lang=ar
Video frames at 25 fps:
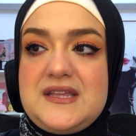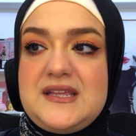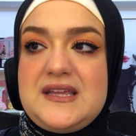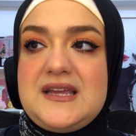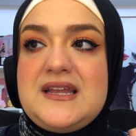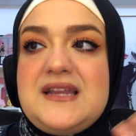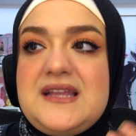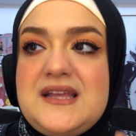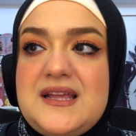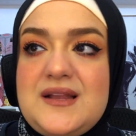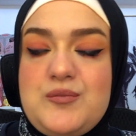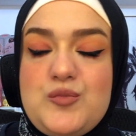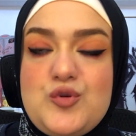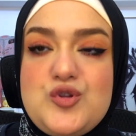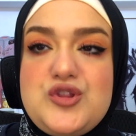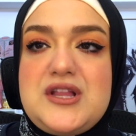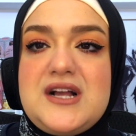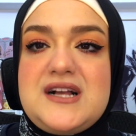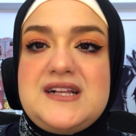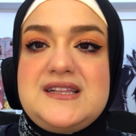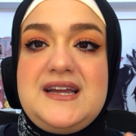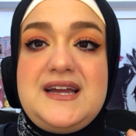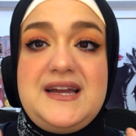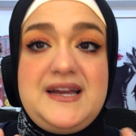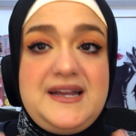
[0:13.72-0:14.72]
يعني
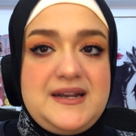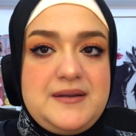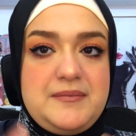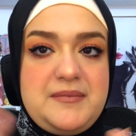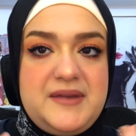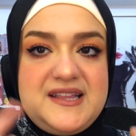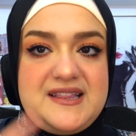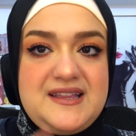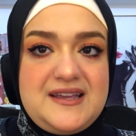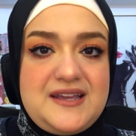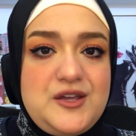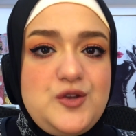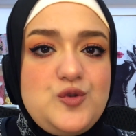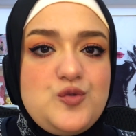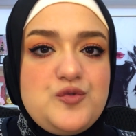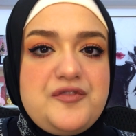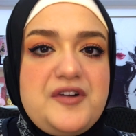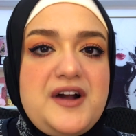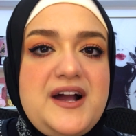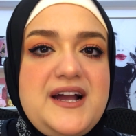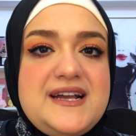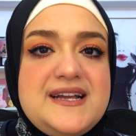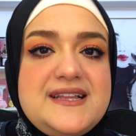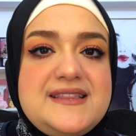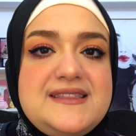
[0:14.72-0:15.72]
المنتج ده احنا محتاجينه
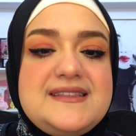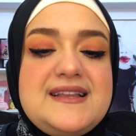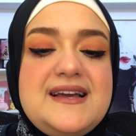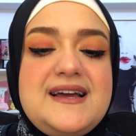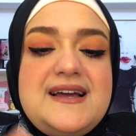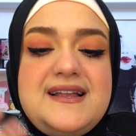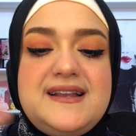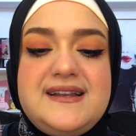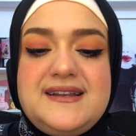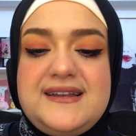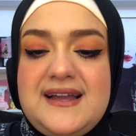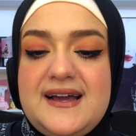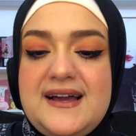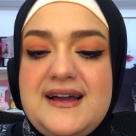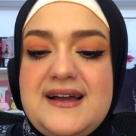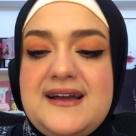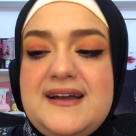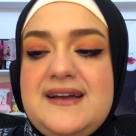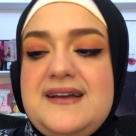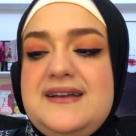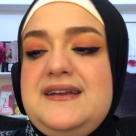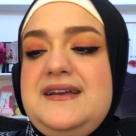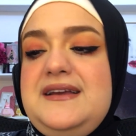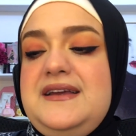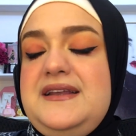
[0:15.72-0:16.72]
في حياتنا لا
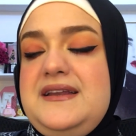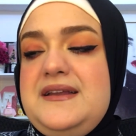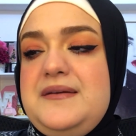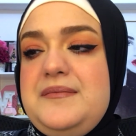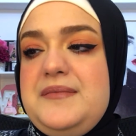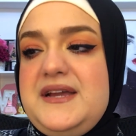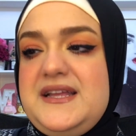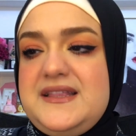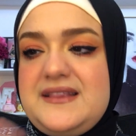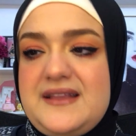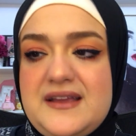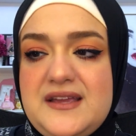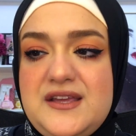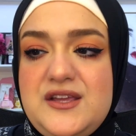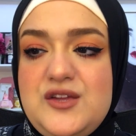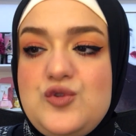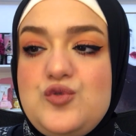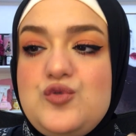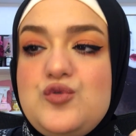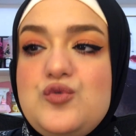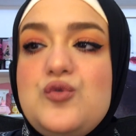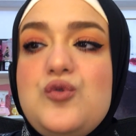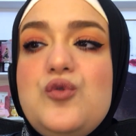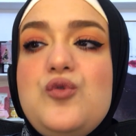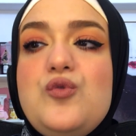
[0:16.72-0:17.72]
احنا
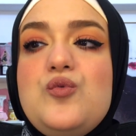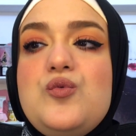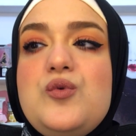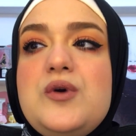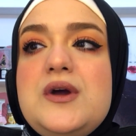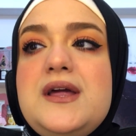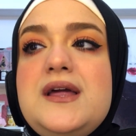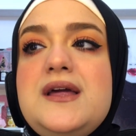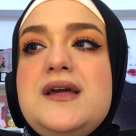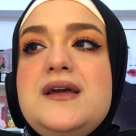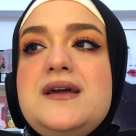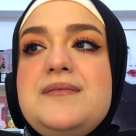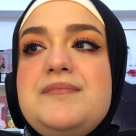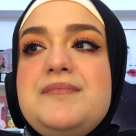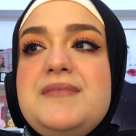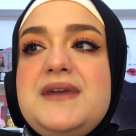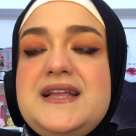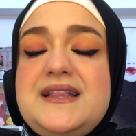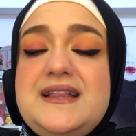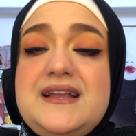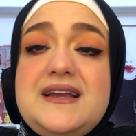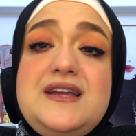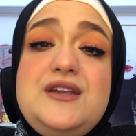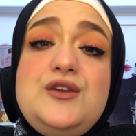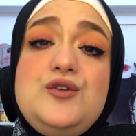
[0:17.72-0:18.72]
محتاجينه
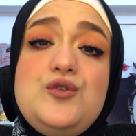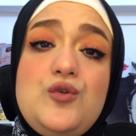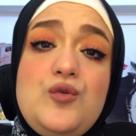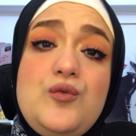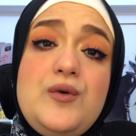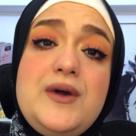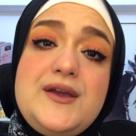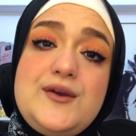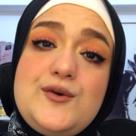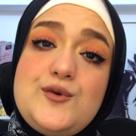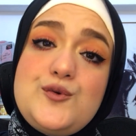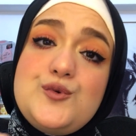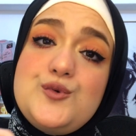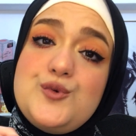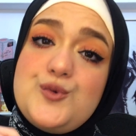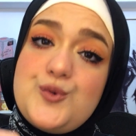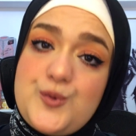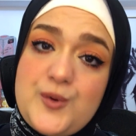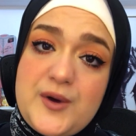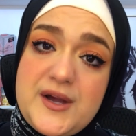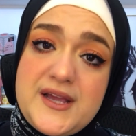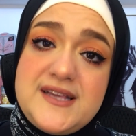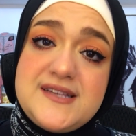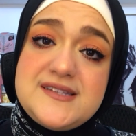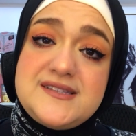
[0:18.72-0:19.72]
ومحتاجين ان هو يكون
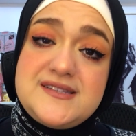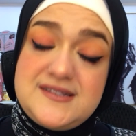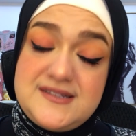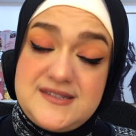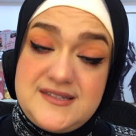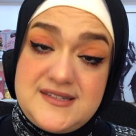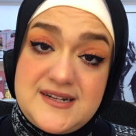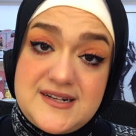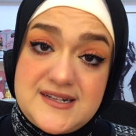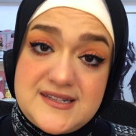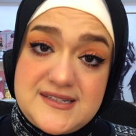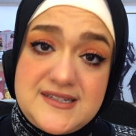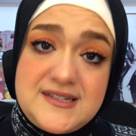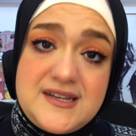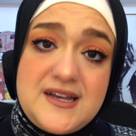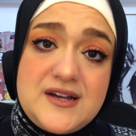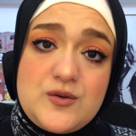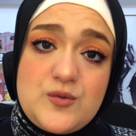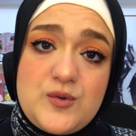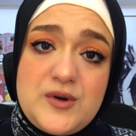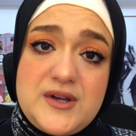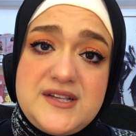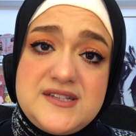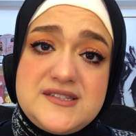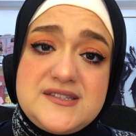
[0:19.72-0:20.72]
كويس يدي نتيجه
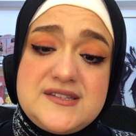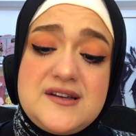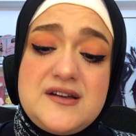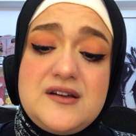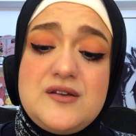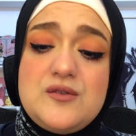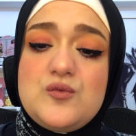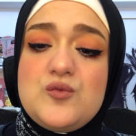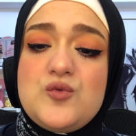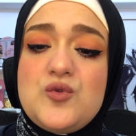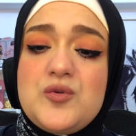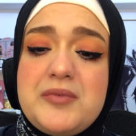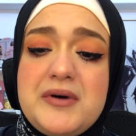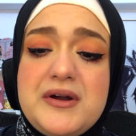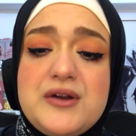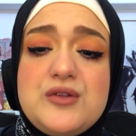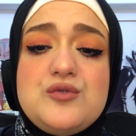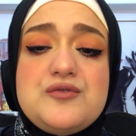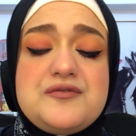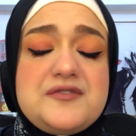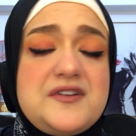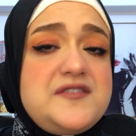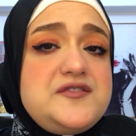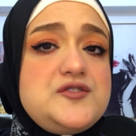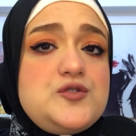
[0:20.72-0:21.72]
كويسه
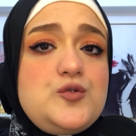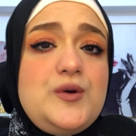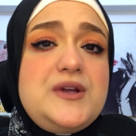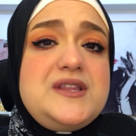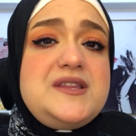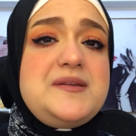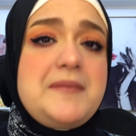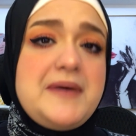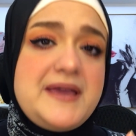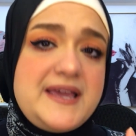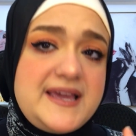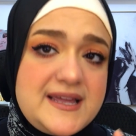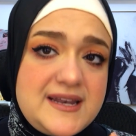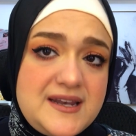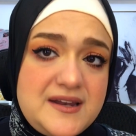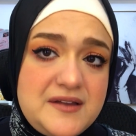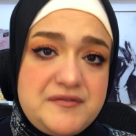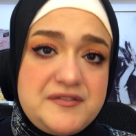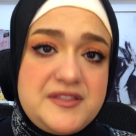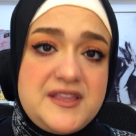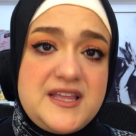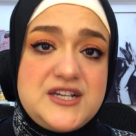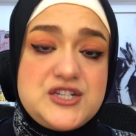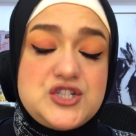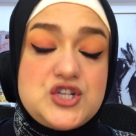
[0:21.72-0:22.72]
وبرده في نفس الوقت ما
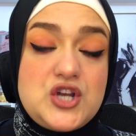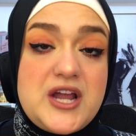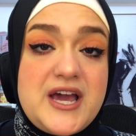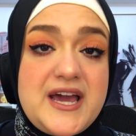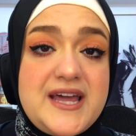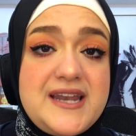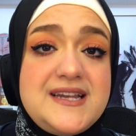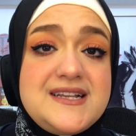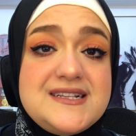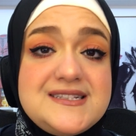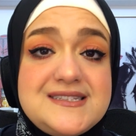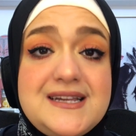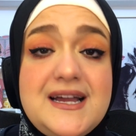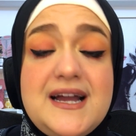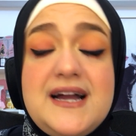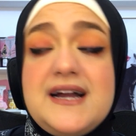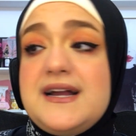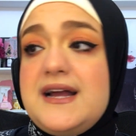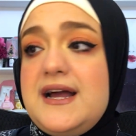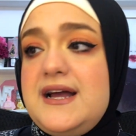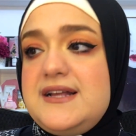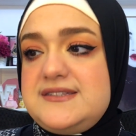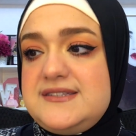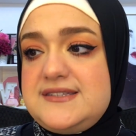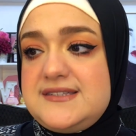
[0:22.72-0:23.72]
يكلفناش لان دي
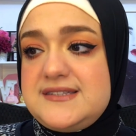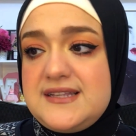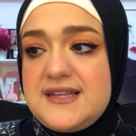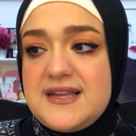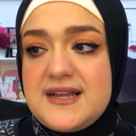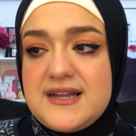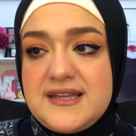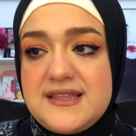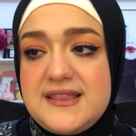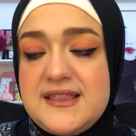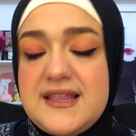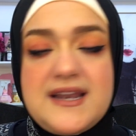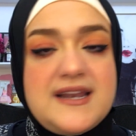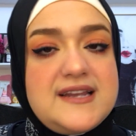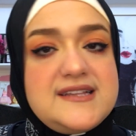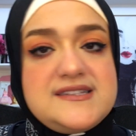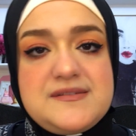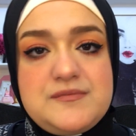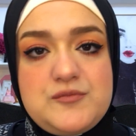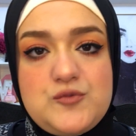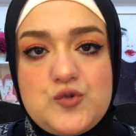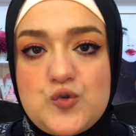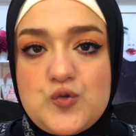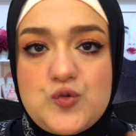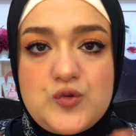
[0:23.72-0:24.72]
حاجه اساسيه جدا
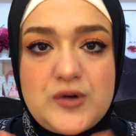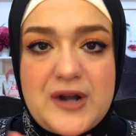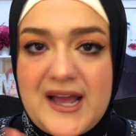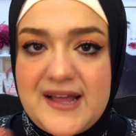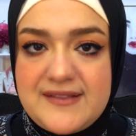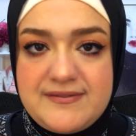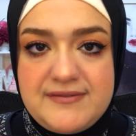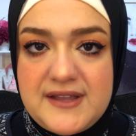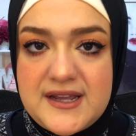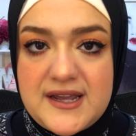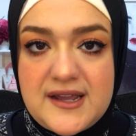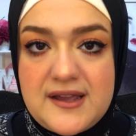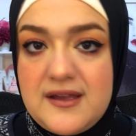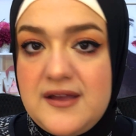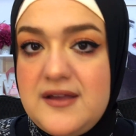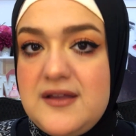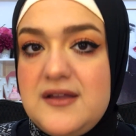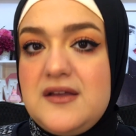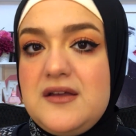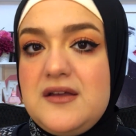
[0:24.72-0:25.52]
لازم تكون عندك